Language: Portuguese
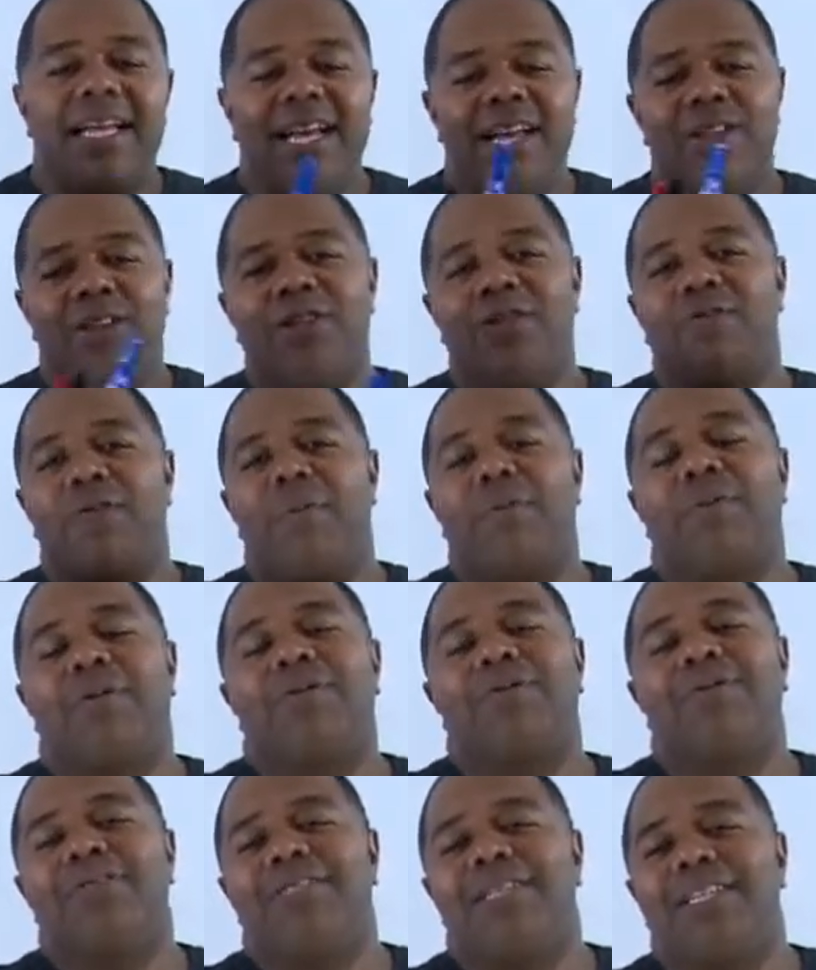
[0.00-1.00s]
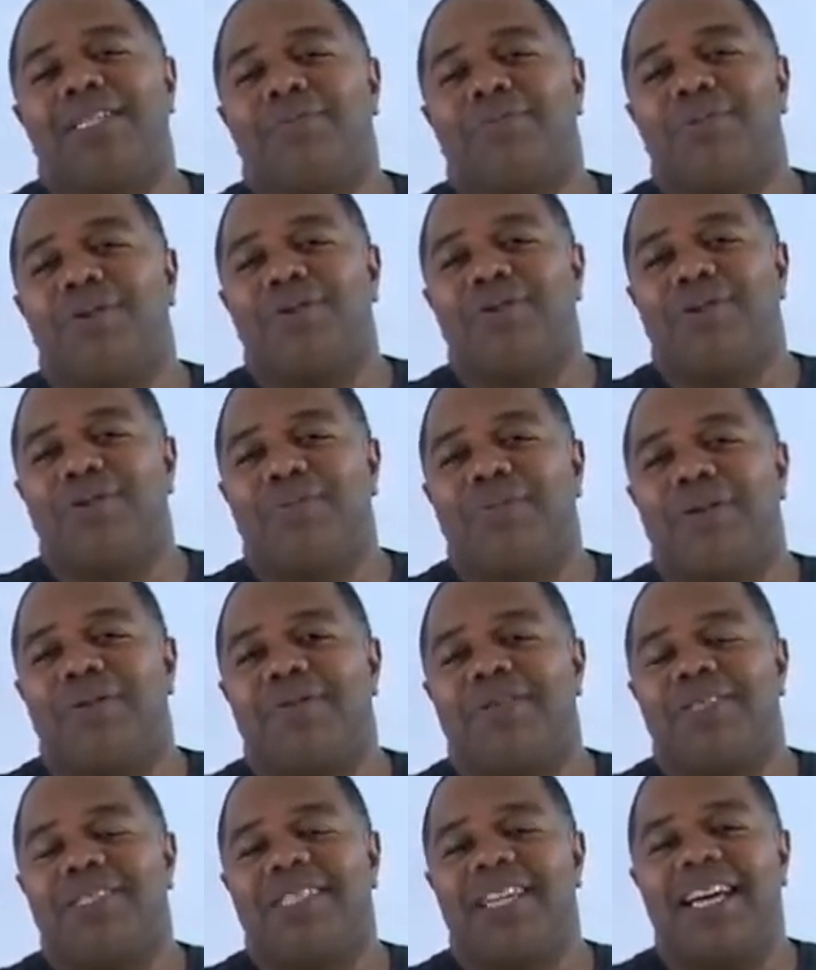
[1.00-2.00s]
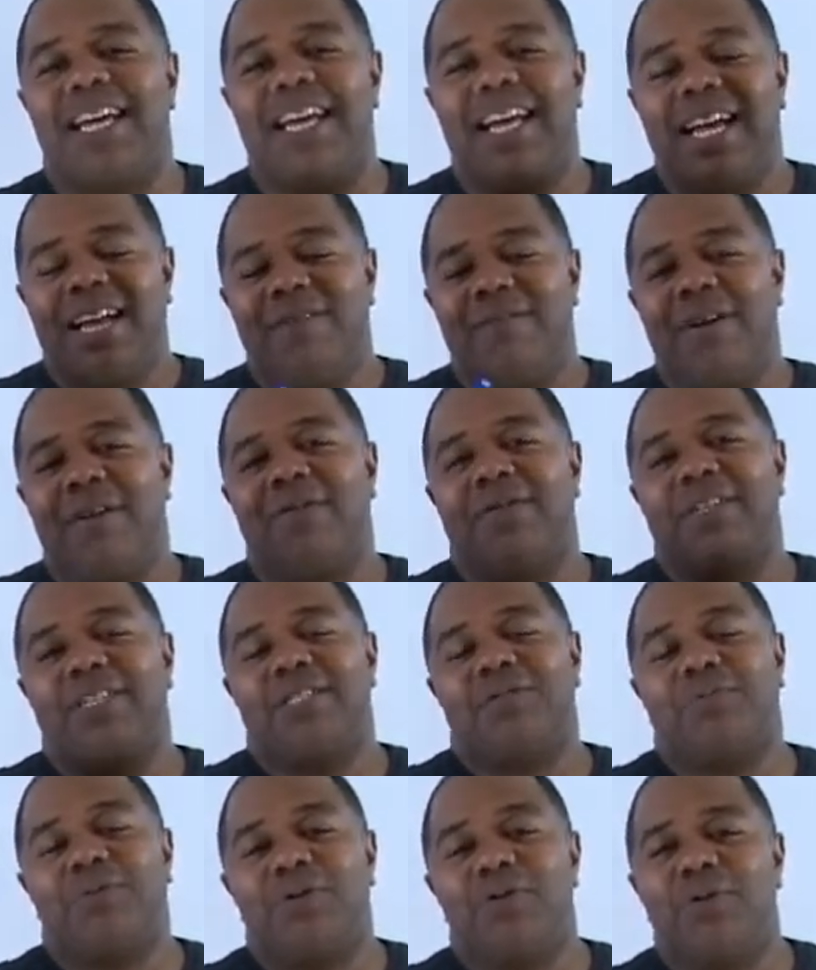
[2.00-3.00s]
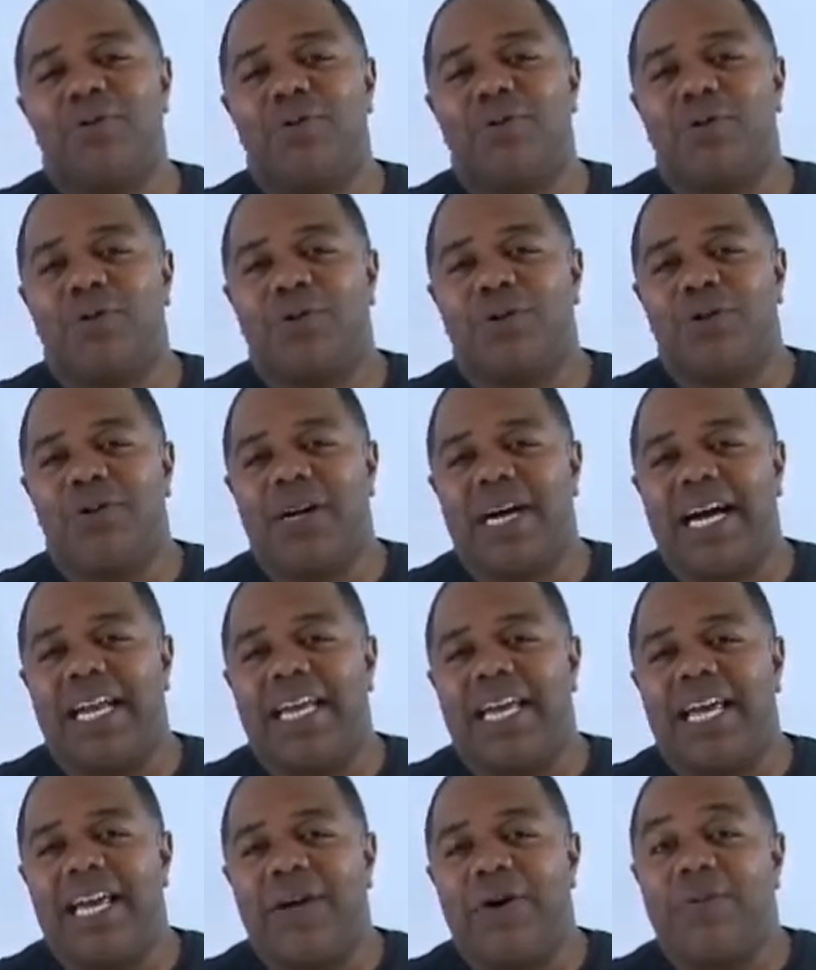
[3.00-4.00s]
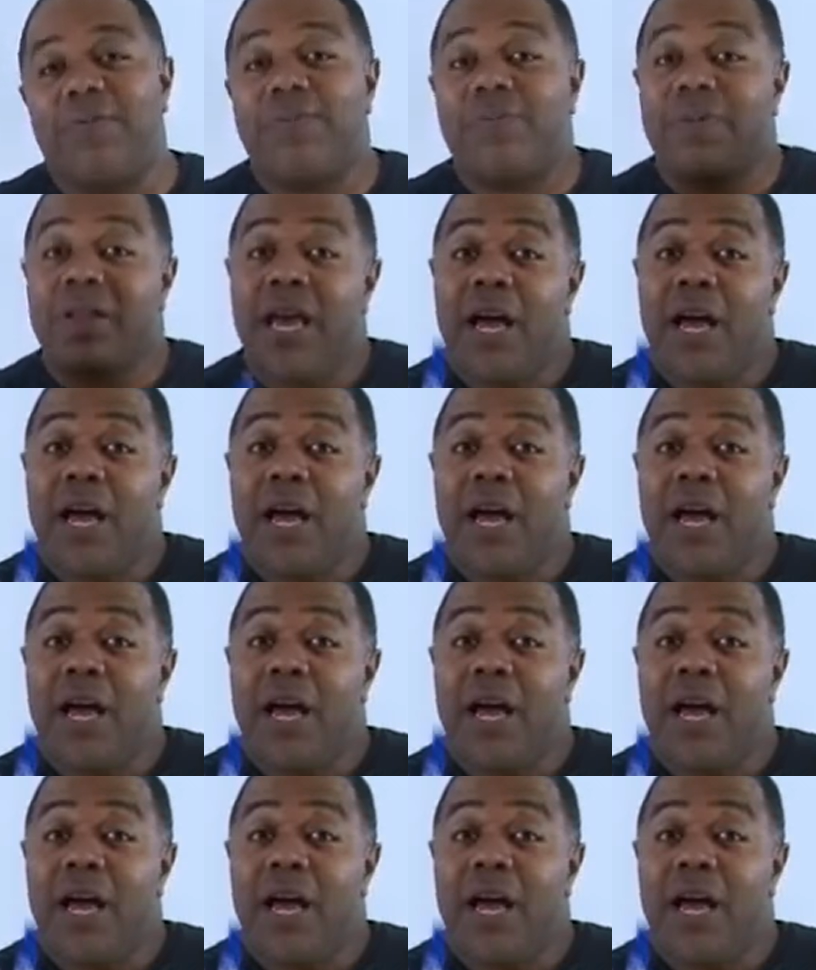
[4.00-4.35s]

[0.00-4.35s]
E aí a gente vai produzir esse produto para você, vai fazer esse produto com todo carinho.